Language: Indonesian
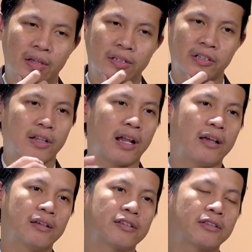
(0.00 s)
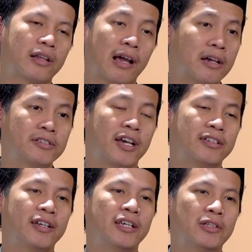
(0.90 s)
setelah setelah
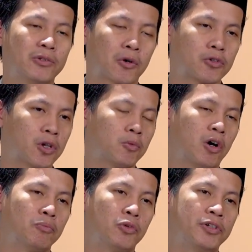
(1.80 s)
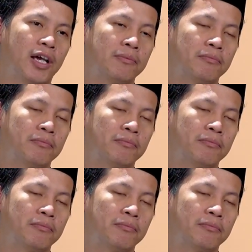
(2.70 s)
kejadian itu Rasulullah kemudian